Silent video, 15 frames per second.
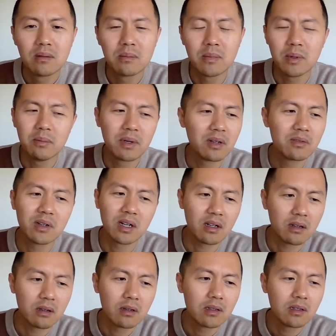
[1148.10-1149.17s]
没办法
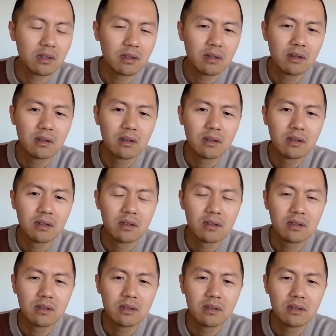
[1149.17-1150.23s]
了。
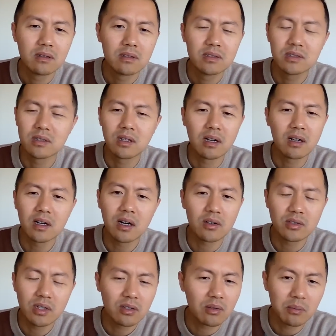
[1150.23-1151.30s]
只能搞
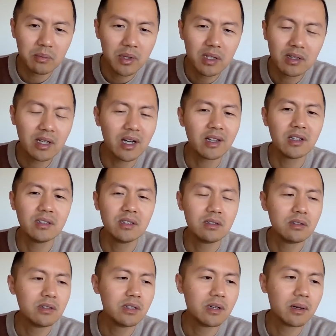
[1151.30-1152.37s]
这种病态的
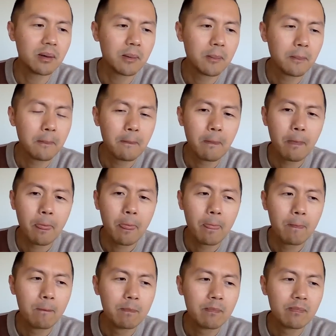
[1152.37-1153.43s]
经济，了。
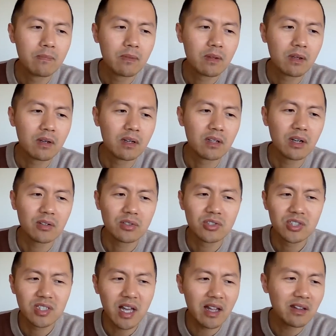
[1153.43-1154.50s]
那要
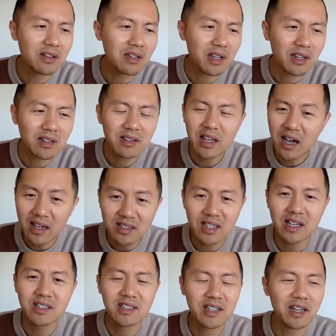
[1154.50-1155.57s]
三年大
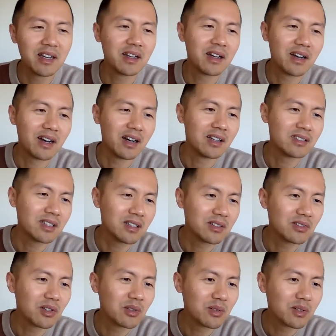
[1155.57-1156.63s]
拆迁啊！
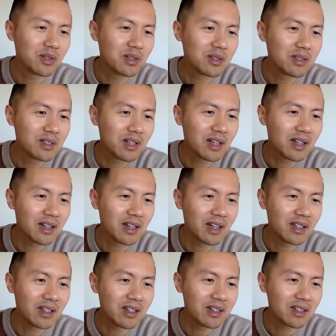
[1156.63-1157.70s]
郑州这干
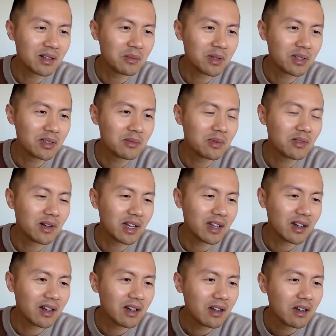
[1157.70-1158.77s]
干这个什么什么玩意
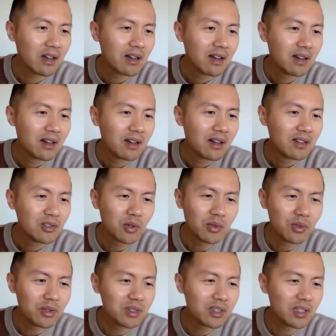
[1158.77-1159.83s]
儿，
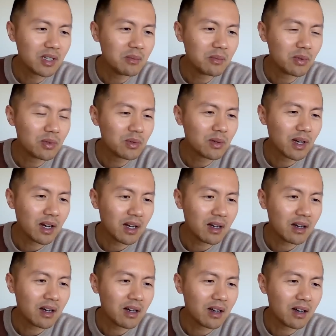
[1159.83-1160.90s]
终于是顶不住了
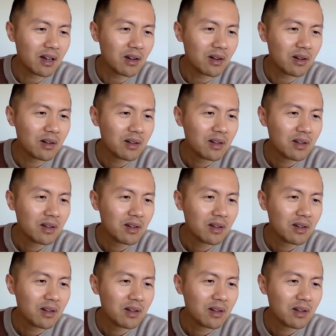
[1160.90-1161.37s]
啊！